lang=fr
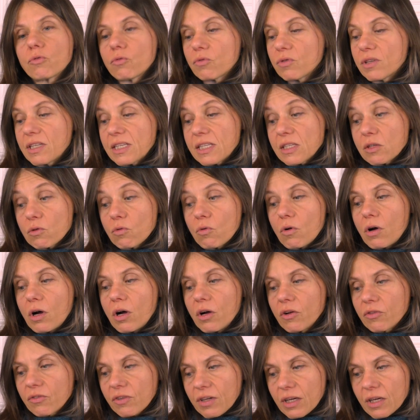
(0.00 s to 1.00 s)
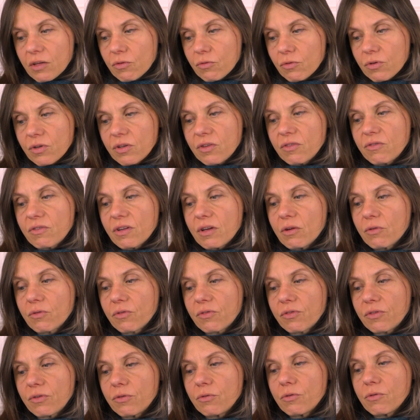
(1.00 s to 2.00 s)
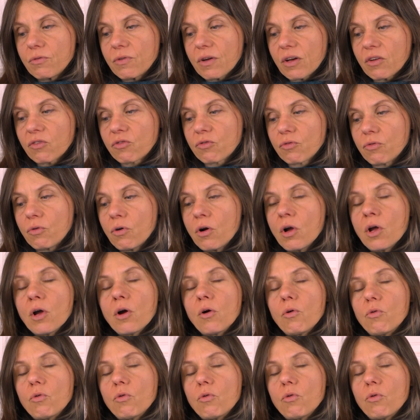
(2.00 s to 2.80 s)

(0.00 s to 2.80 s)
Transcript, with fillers: donc qui sont en train de quitter le signe du verso,